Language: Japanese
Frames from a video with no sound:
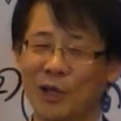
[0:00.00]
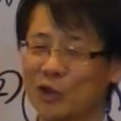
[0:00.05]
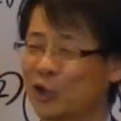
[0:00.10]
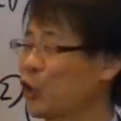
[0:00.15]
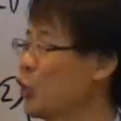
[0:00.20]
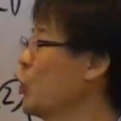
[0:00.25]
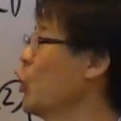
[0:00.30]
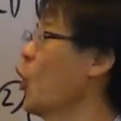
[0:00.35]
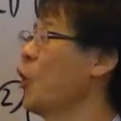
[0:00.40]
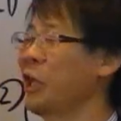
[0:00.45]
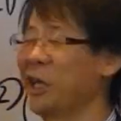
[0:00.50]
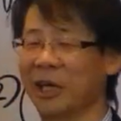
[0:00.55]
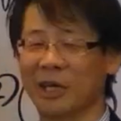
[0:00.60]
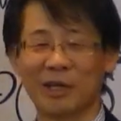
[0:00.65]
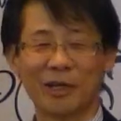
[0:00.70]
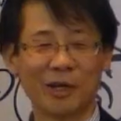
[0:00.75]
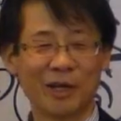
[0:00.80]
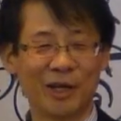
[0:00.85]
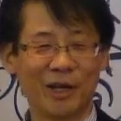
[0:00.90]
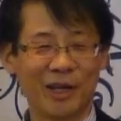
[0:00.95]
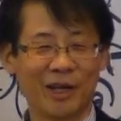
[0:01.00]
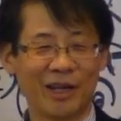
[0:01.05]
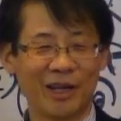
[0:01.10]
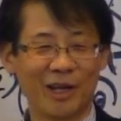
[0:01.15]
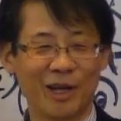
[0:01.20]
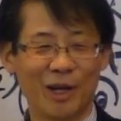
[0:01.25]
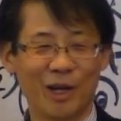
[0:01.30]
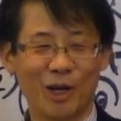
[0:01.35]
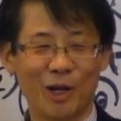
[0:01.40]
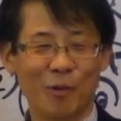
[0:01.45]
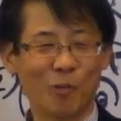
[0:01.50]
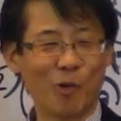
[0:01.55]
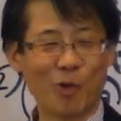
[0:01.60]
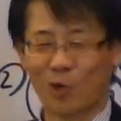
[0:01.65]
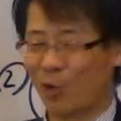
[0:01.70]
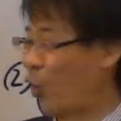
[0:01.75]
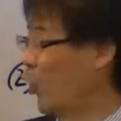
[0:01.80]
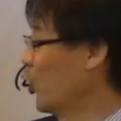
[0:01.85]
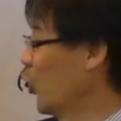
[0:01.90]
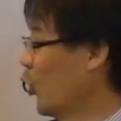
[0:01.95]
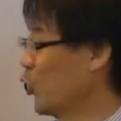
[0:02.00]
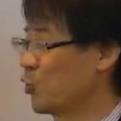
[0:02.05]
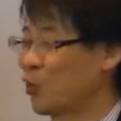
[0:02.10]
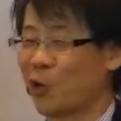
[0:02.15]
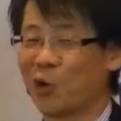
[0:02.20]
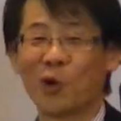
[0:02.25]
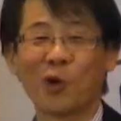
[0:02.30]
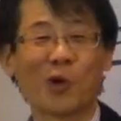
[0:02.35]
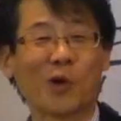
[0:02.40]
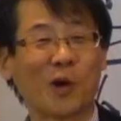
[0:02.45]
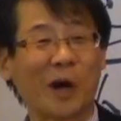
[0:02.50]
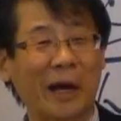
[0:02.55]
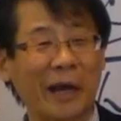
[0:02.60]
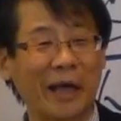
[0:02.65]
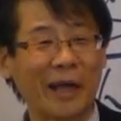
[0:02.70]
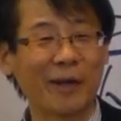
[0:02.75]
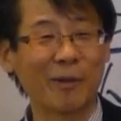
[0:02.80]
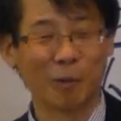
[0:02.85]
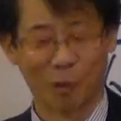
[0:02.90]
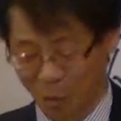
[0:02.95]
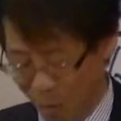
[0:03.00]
次の日もうこの男の子がね